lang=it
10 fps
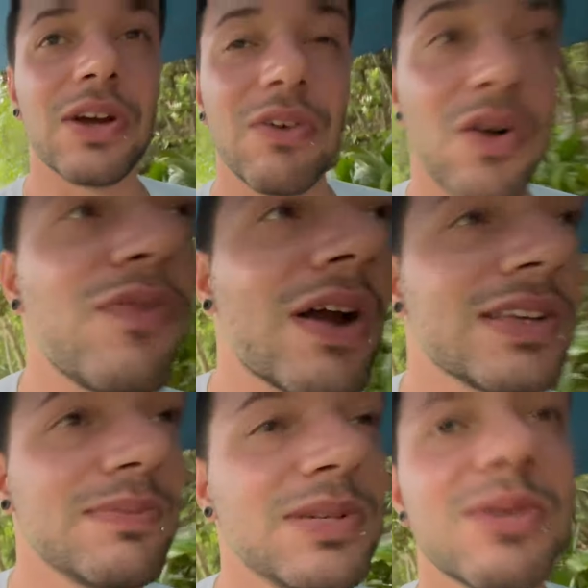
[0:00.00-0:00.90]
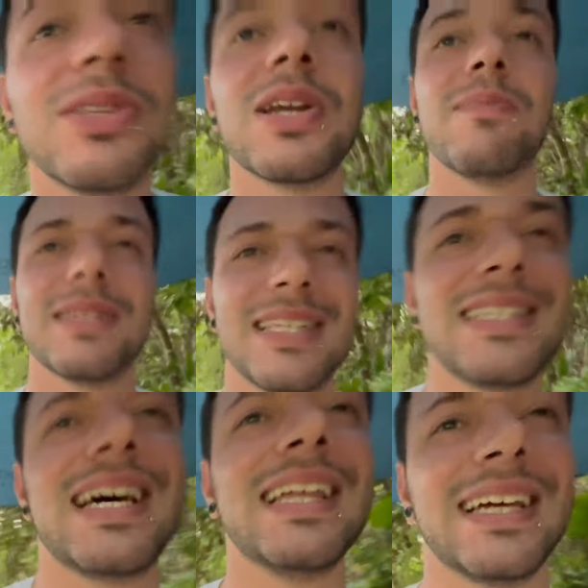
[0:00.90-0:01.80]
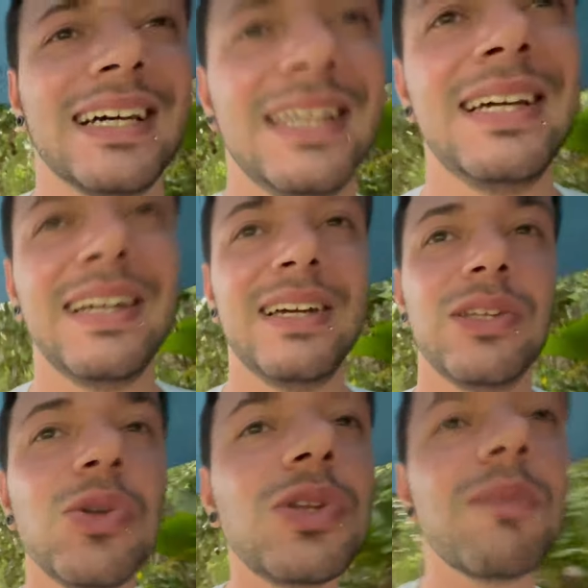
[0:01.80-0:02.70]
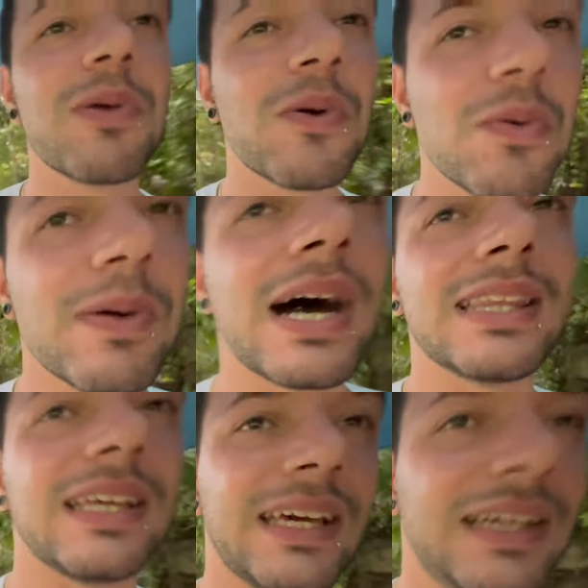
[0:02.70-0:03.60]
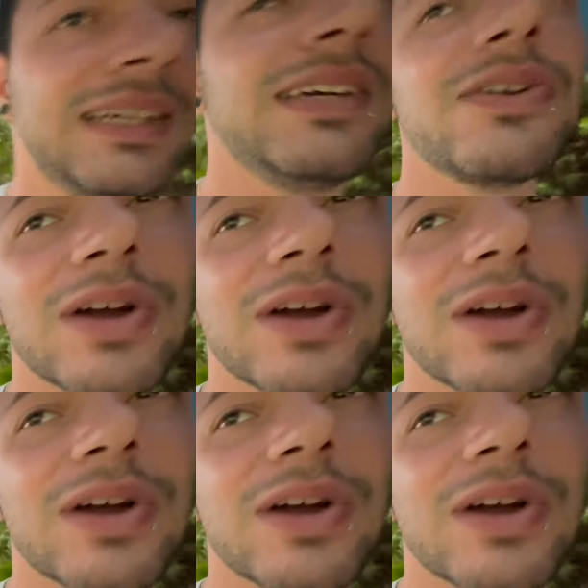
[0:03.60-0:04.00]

che volevo fare semplicemente una passeggiata. Tutti preoccupati, io non